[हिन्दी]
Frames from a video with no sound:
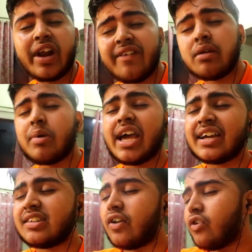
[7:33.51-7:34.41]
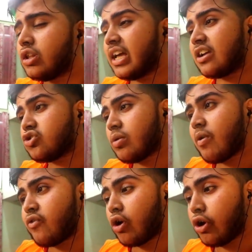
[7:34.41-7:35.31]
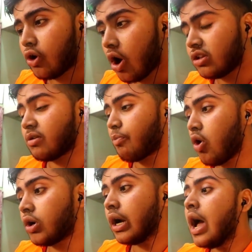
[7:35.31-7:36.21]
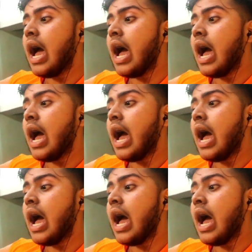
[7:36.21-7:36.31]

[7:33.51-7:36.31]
ड्राइविंग बाय गाइस लव यू ऑल थैंक यू सो मच फॉर योर ऑल सपोर्ट